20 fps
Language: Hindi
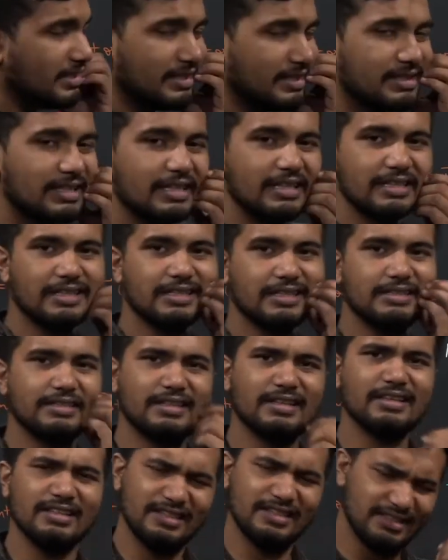easy तरीके
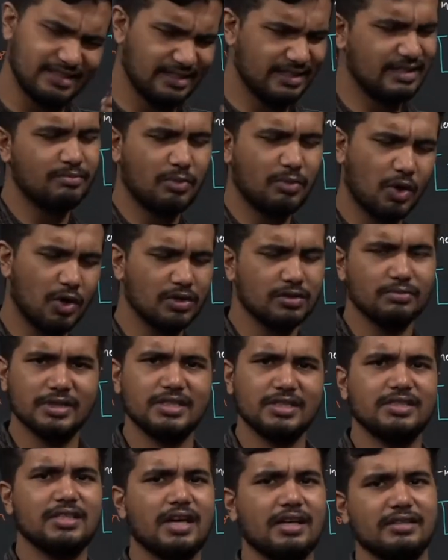से easily बहुत
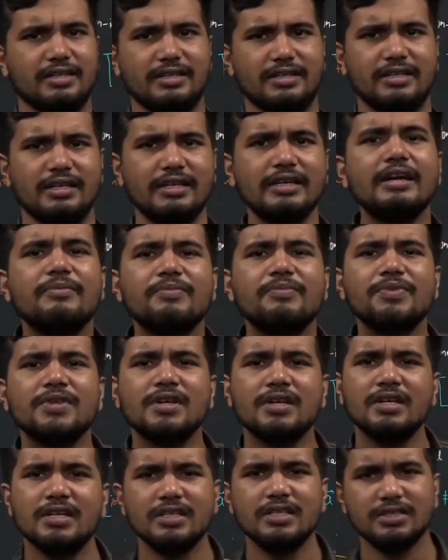बन जाते हैं ठीक है
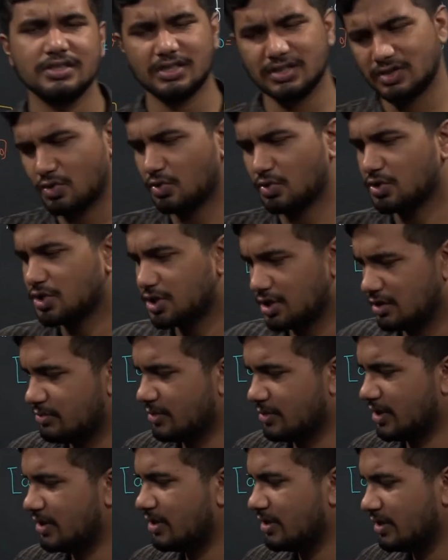जिस क्वेश्चन
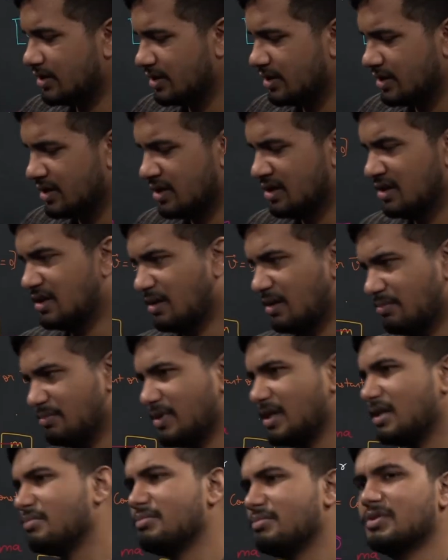में
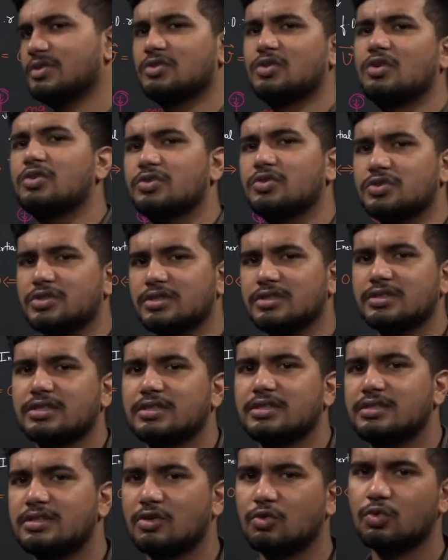लंबे लंबे सॉल्यूशंस
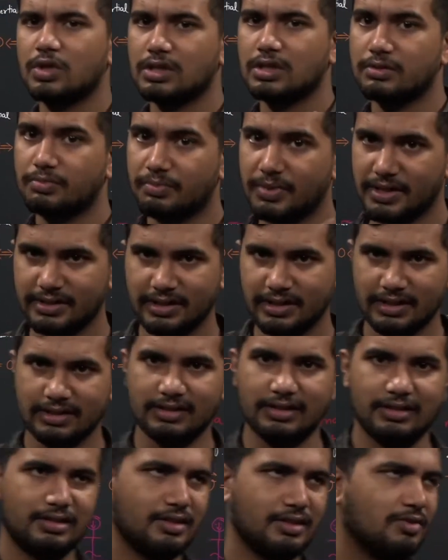की ज़रूरत पड़
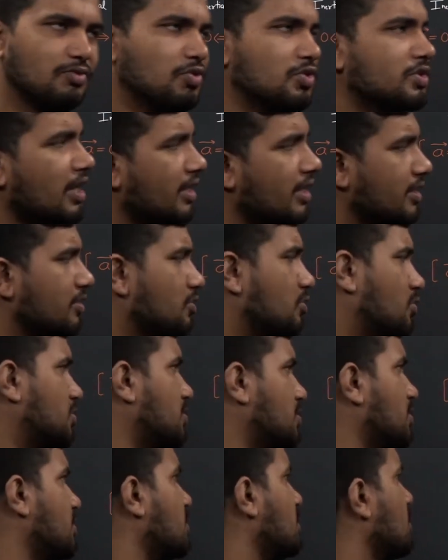सकती थी वो सारे
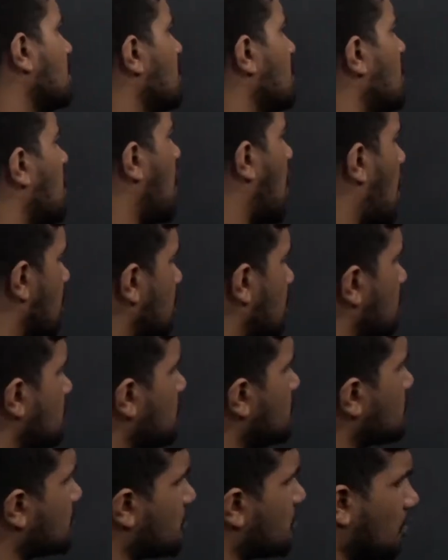क्वेश्चन
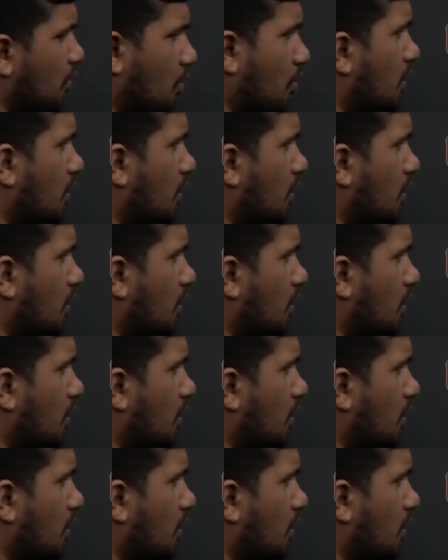ऑलमोस्ट